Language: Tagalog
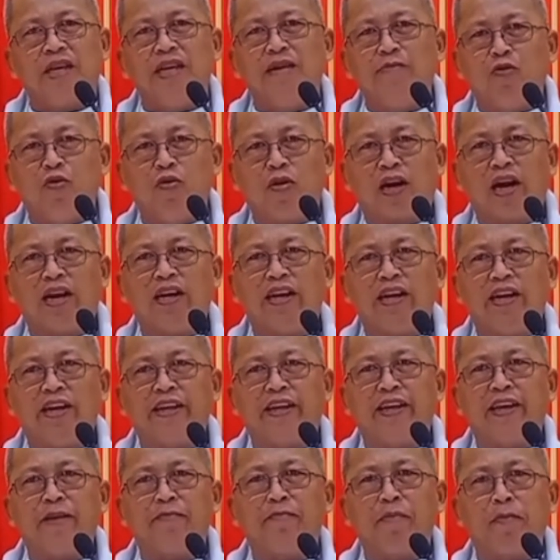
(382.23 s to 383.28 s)
Imo gani
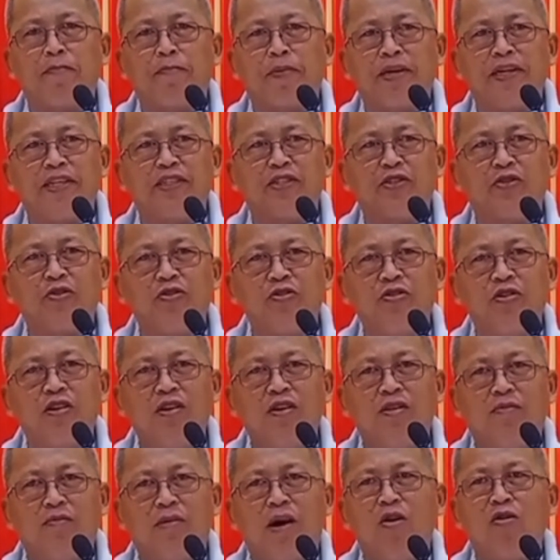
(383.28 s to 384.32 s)
ning gipapriso,
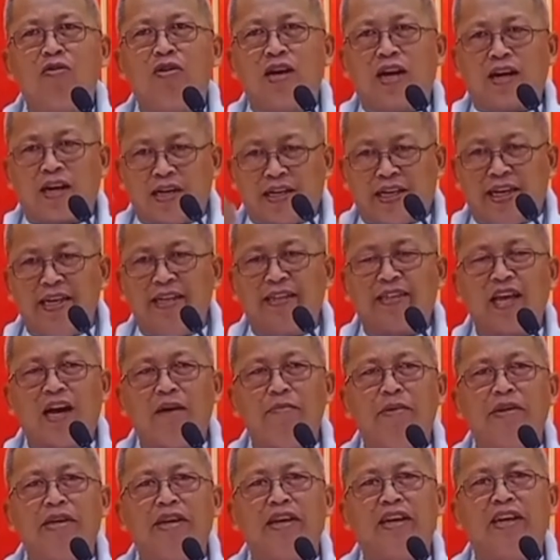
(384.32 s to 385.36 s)
maong
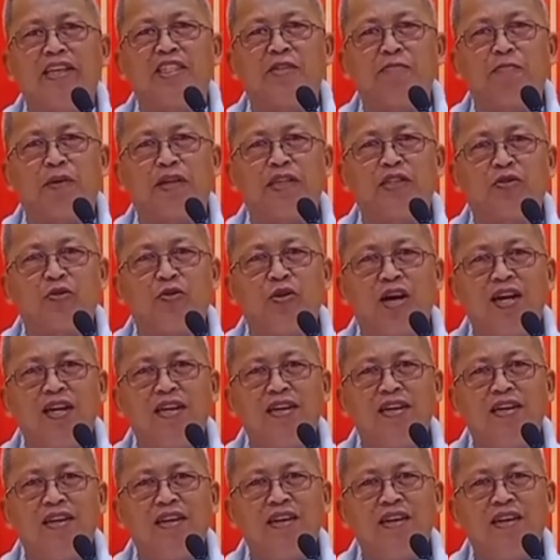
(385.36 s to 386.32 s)
nagkita mi diri prisuhan,